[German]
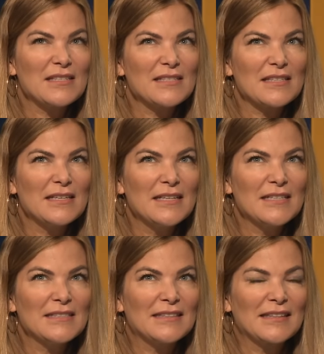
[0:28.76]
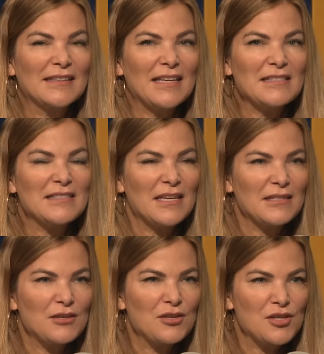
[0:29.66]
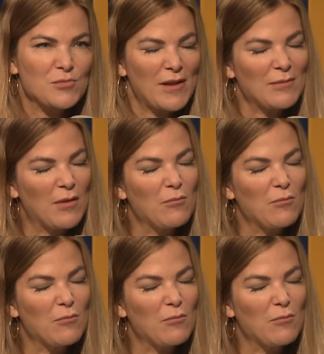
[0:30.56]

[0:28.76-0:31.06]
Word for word: es ist äh, das ist tatsächlich gespalten.